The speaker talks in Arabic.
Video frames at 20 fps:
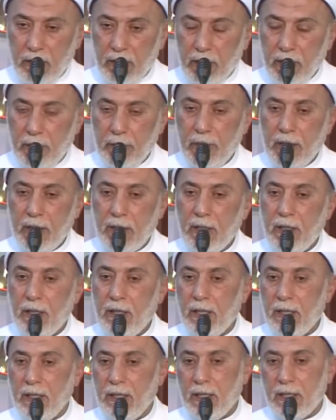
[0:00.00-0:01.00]
عباد
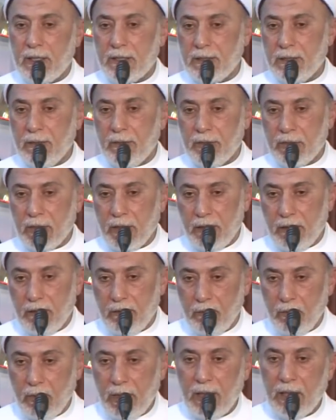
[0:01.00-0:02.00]
الله عز وجل
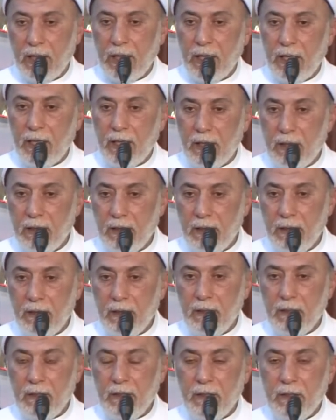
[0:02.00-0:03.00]
والجنه
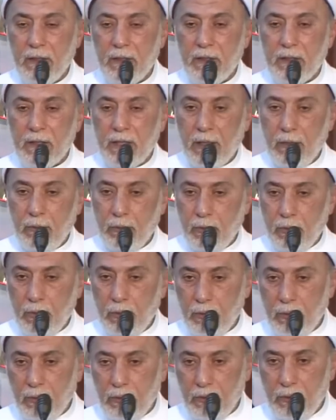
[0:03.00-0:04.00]

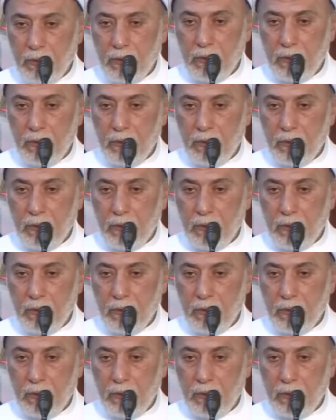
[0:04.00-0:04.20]
تؤول